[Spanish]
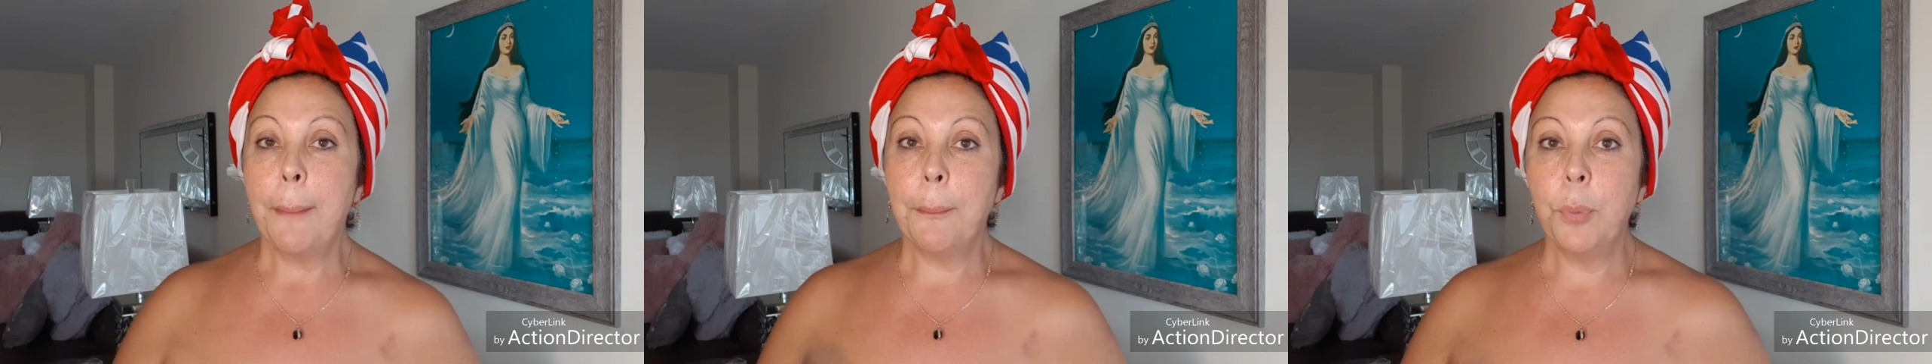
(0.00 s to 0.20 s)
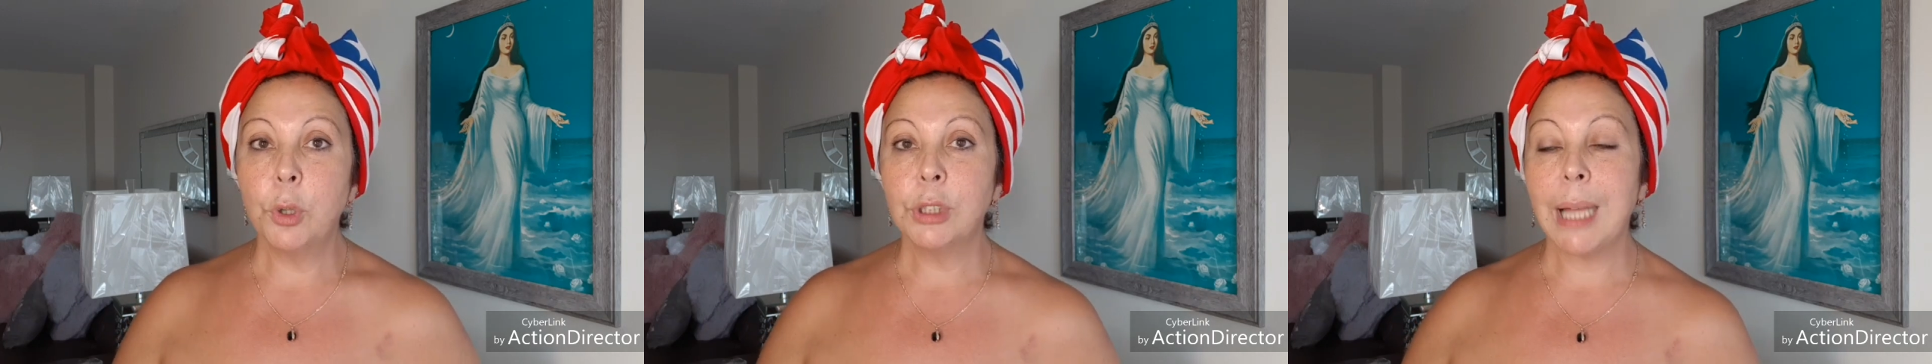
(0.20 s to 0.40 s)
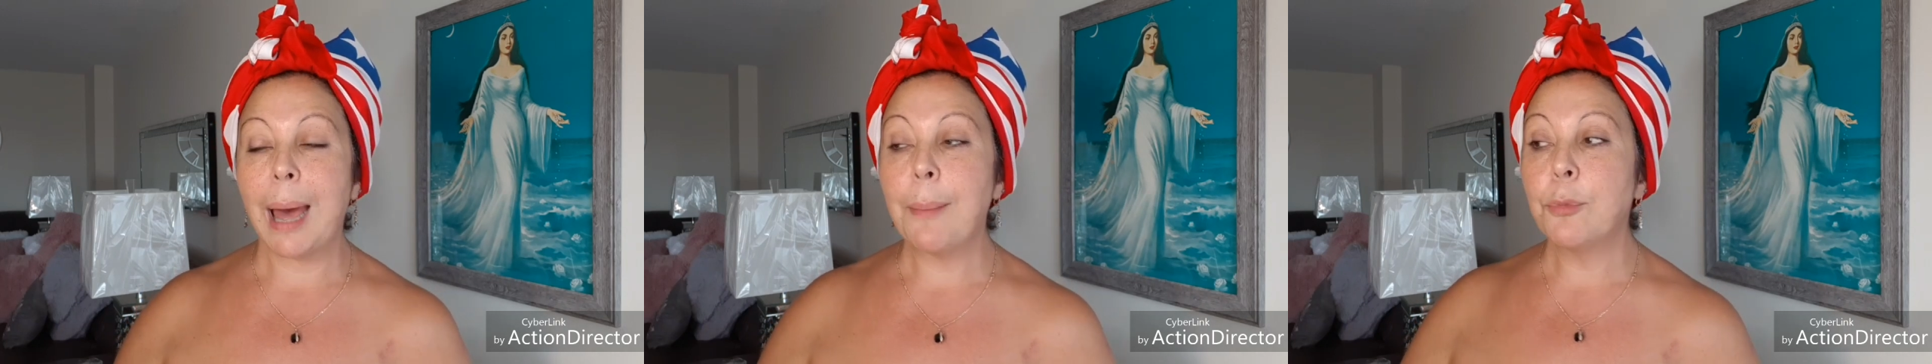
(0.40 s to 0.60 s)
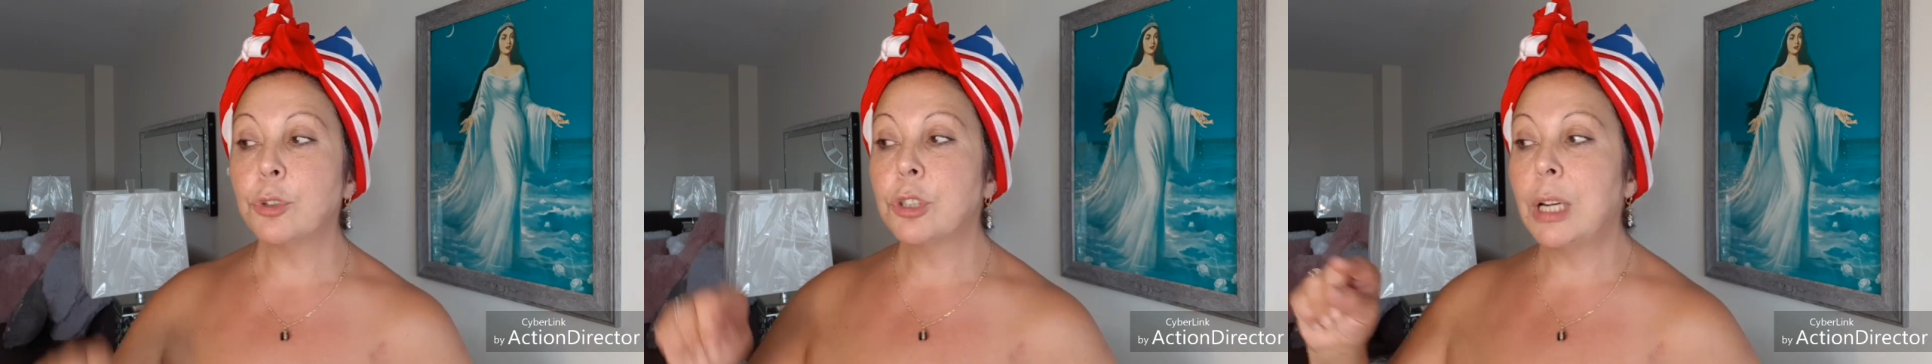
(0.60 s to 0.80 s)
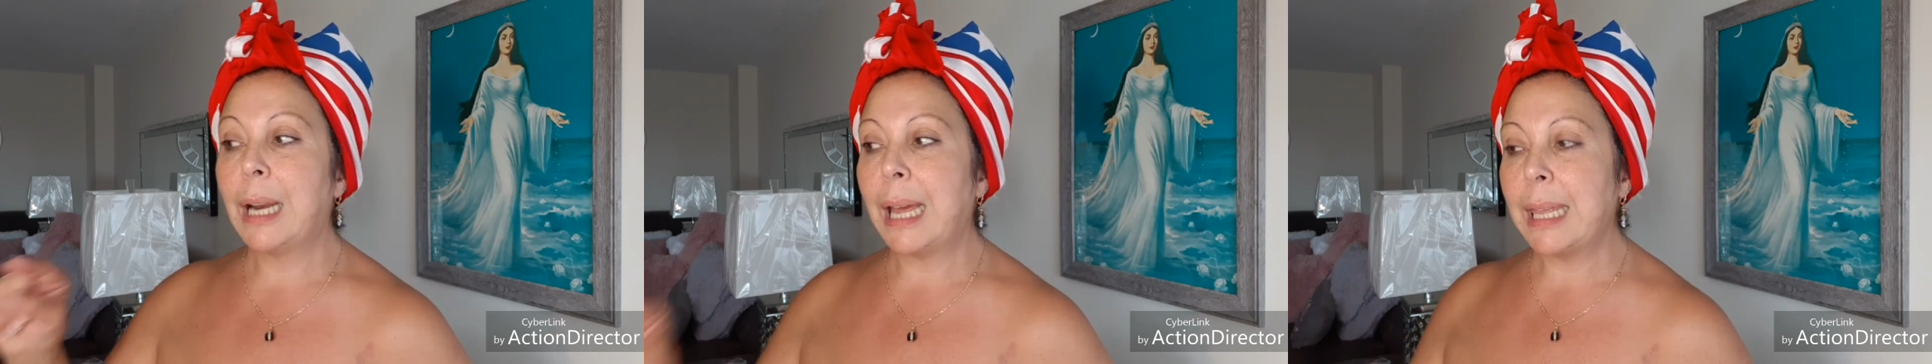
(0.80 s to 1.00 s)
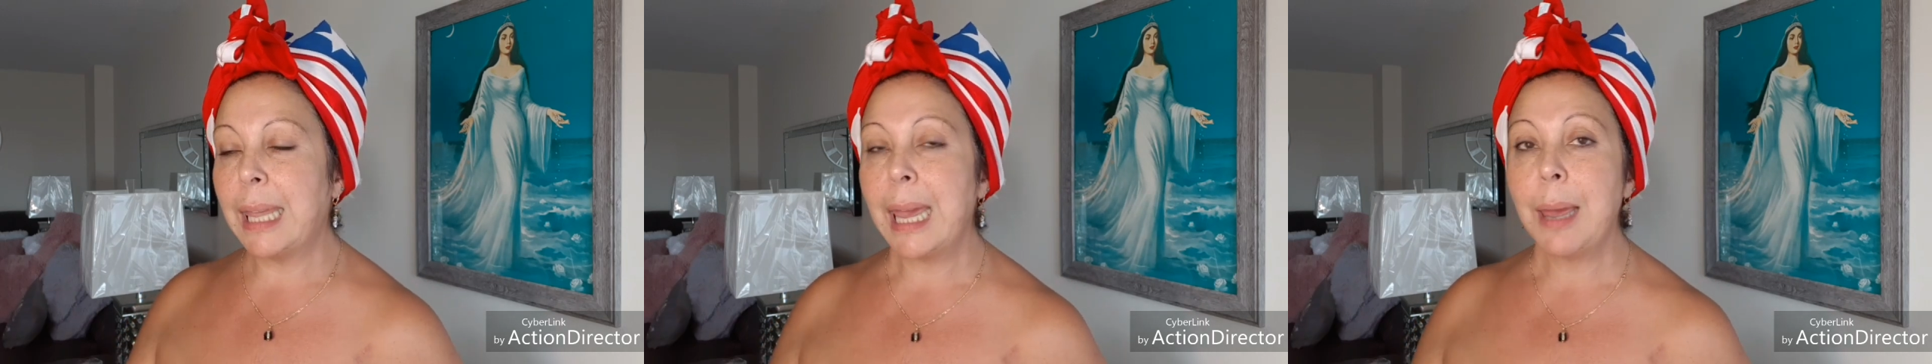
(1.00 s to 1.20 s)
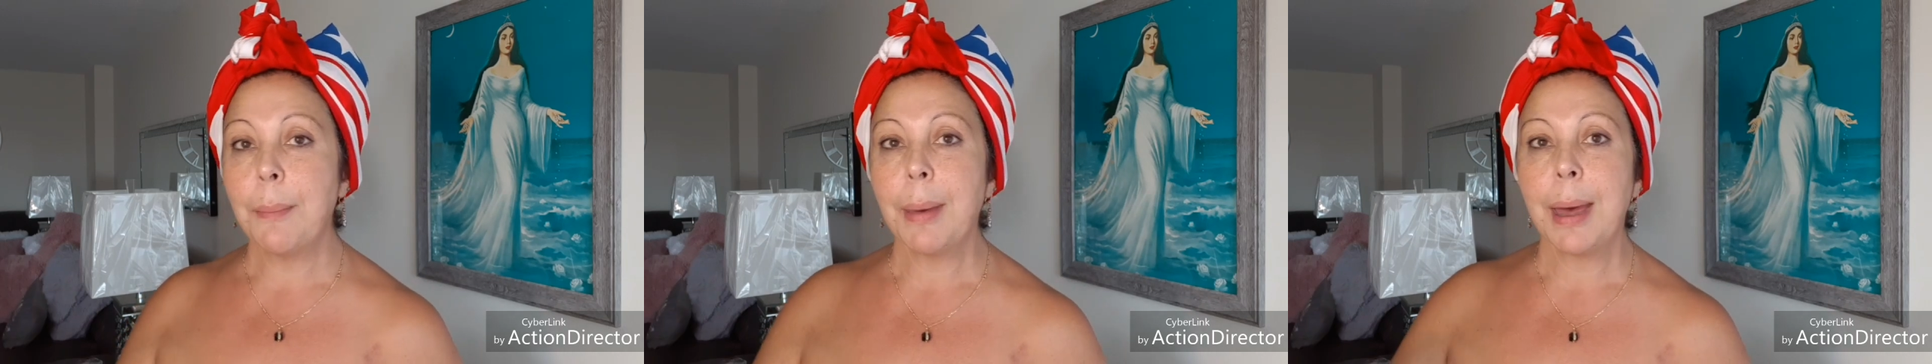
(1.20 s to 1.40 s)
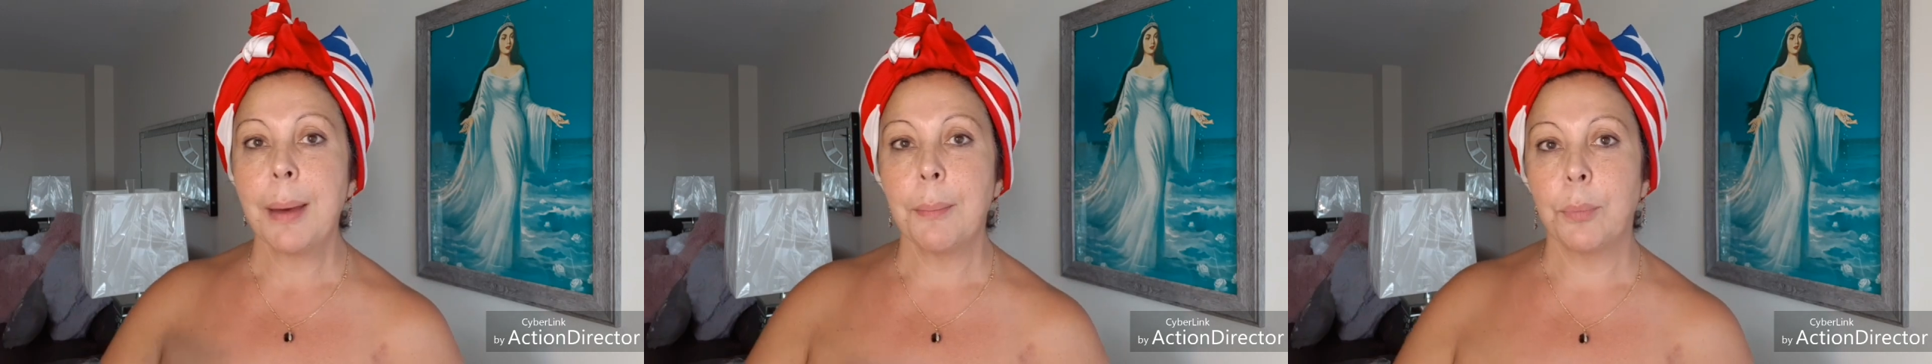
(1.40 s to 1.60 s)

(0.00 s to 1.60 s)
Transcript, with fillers: botamos la yema,